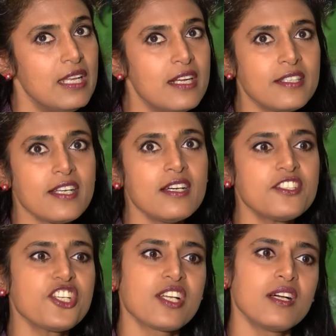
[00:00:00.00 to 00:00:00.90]

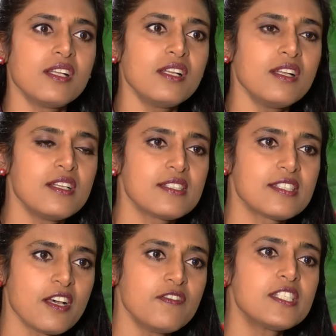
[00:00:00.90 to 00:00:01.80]
லிட்டர்ஜிக்கல்
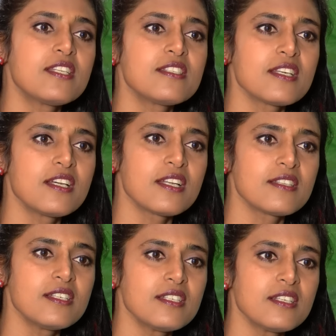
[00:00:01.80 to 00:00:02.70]

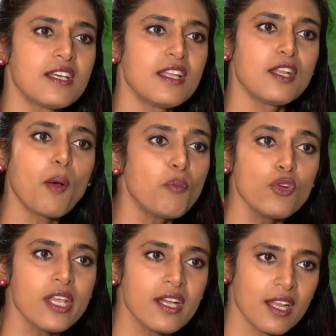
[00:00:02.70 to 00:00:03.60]
சர்வீசஸ்ங்கிறது
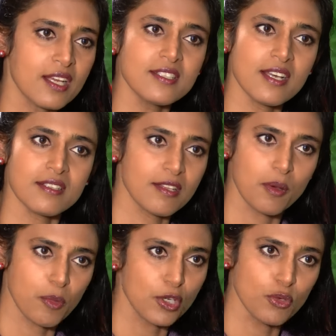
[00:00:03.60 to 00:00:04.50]
நம்முடைய கலாச்சாரத்தில்
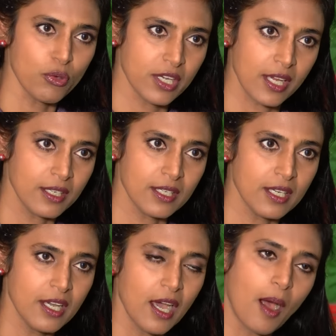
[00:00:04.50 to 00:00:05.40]
மட்டும் இல்லை
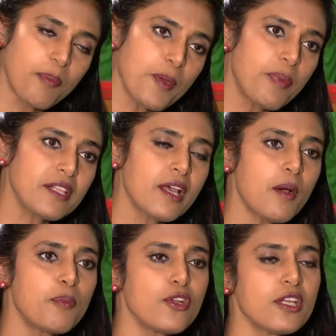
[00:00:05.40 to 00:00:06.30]
அப்படி பார்த்தா
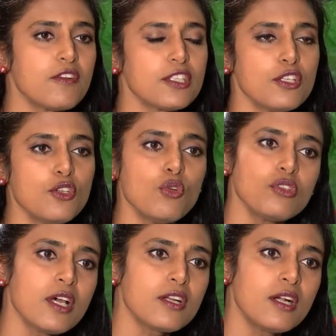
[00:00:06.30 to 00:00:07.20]
அப்போ நீங்கள் வந்து
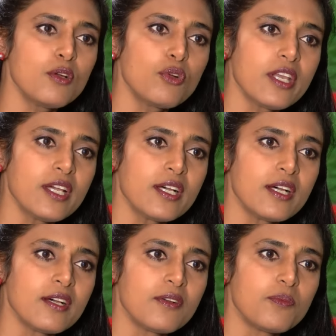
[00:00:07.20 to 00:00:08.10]
யூதர்களுடைய
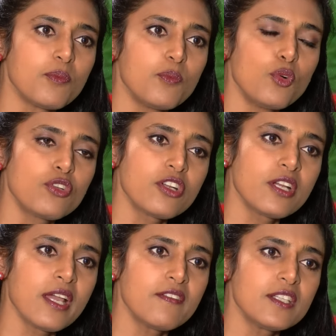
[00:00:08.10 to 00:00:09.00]

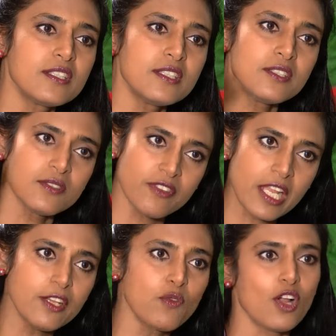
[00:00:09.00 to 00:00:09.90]
முற்றுகை வந்து
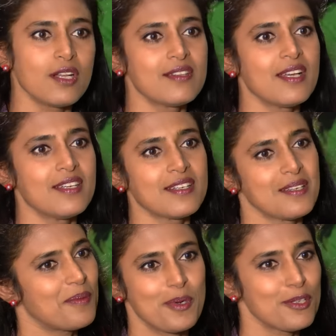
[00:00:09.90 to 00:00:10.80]
வெயிலிங் வாலில் தான்
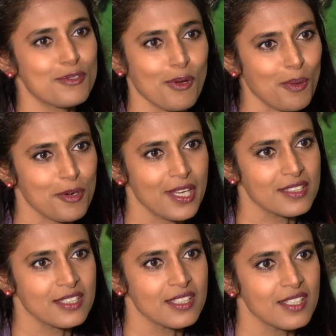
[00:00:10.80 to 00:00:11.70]
இருக்குது அப்படின்னு சொல்ல முடியாது